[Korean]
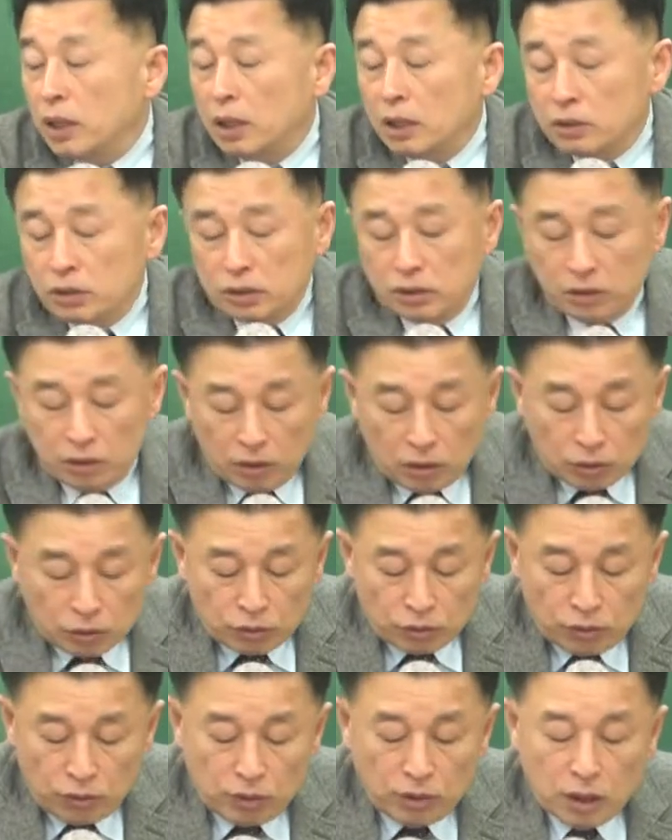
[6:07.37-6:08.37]
그래서 그걸
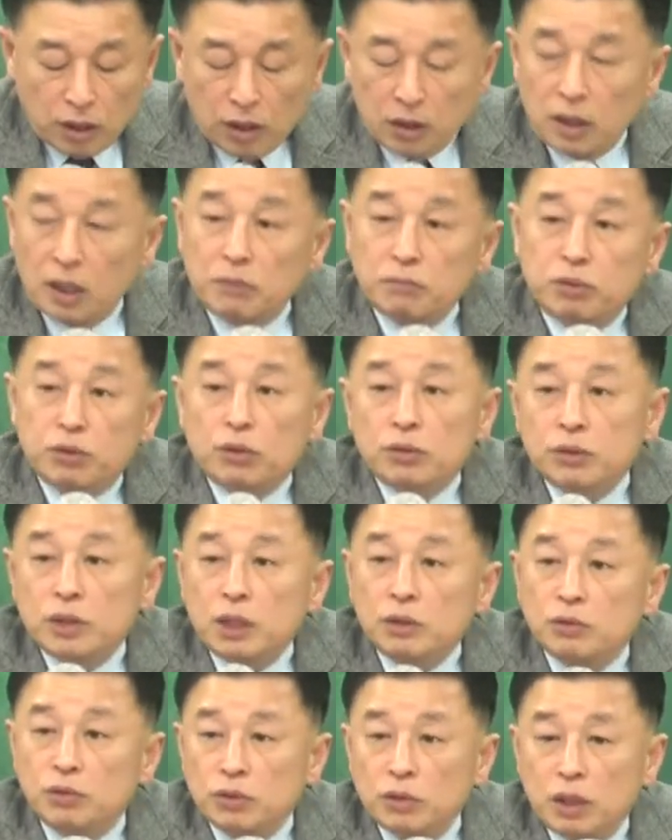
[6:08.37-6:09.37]
얻을 수 있다는 게
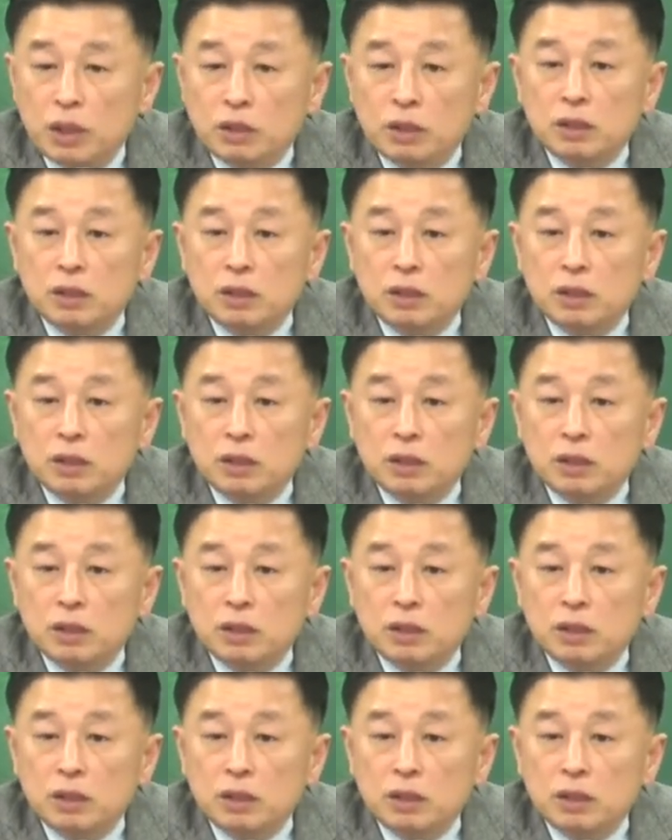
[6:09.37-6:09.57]
부동산 투자의